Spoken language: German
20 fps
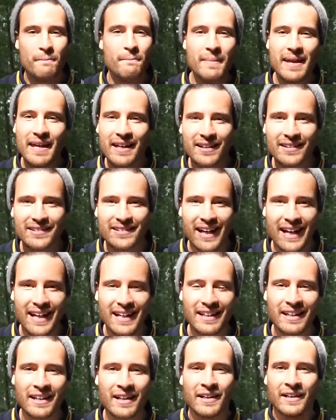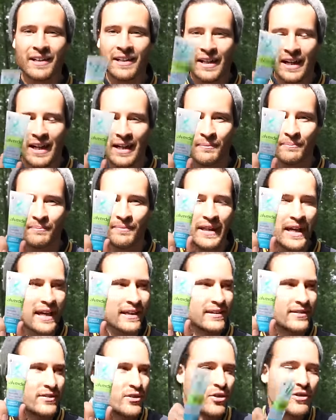Meeresalgen. Ähm,
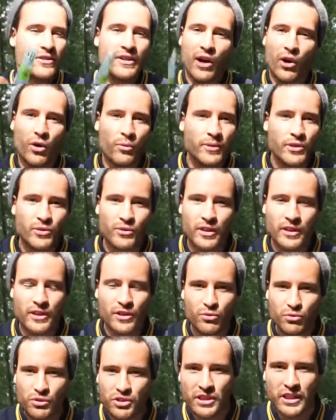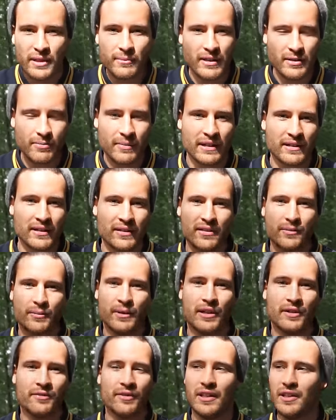ja, das könnt ihr auch mit unter die Dusche nehmen. Ich mache das
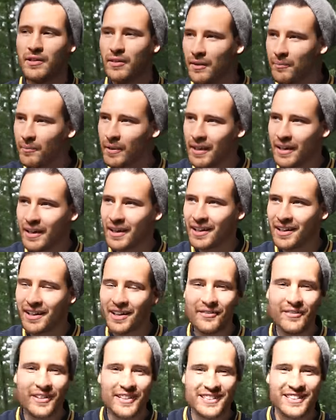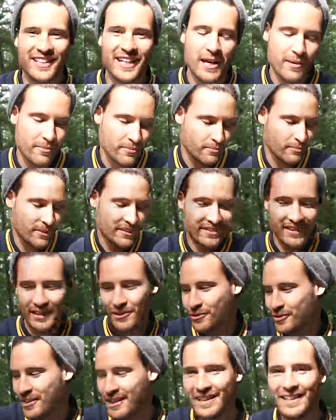immer, wenn ich meine Haare gewaschen habe, ein bisschen
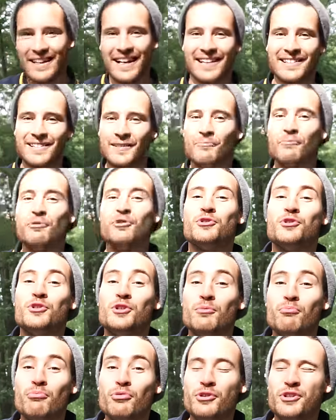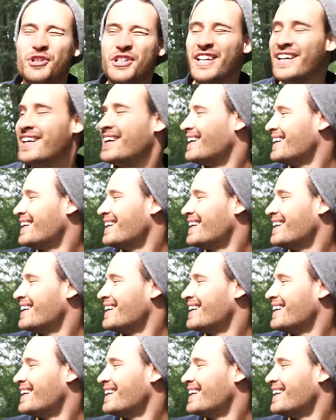unter den Achseln, ein bisschen den Pushy.